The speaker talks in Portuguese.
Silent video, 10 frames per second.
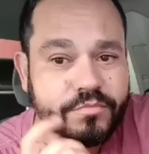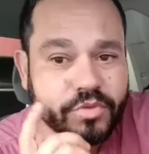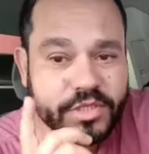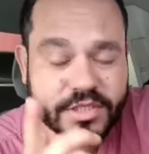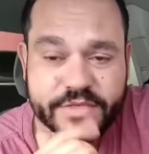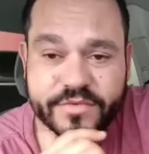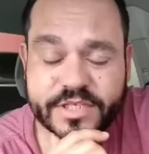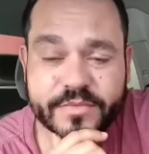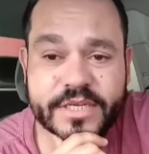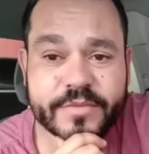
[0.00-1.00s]
Porque se
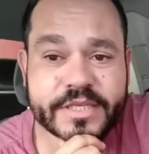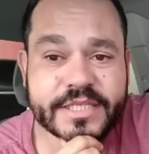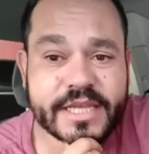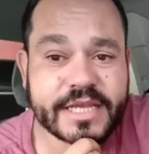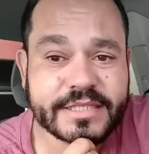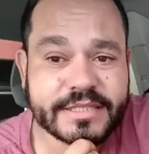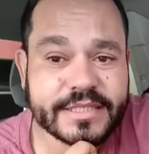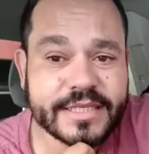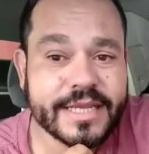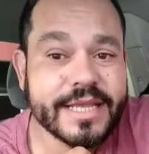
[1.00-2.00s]
você mandar mensagem
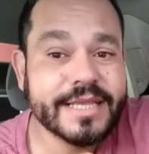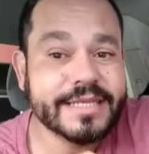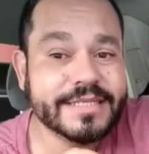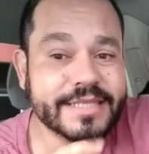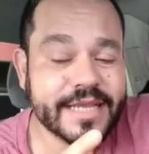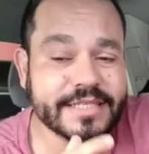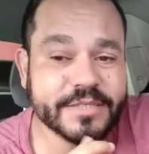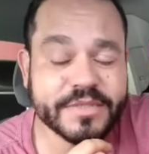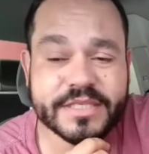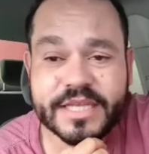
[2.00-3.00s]
e se essas
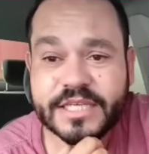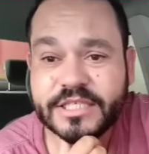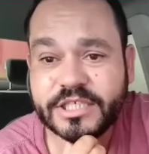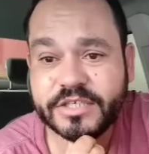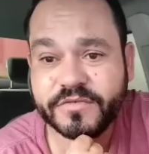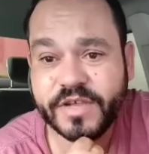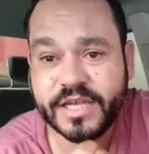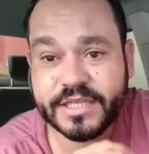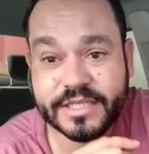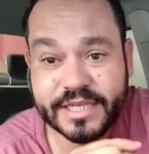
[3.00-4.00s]
mensagens
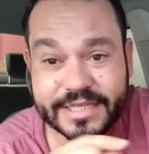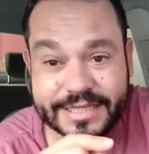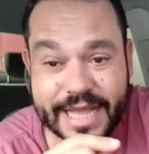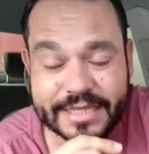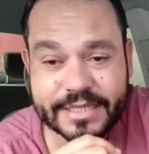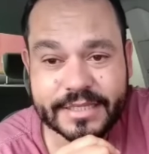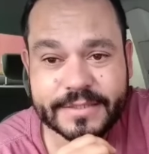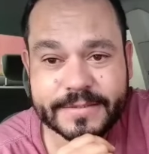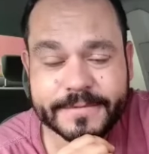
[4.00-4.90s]
estiver detectada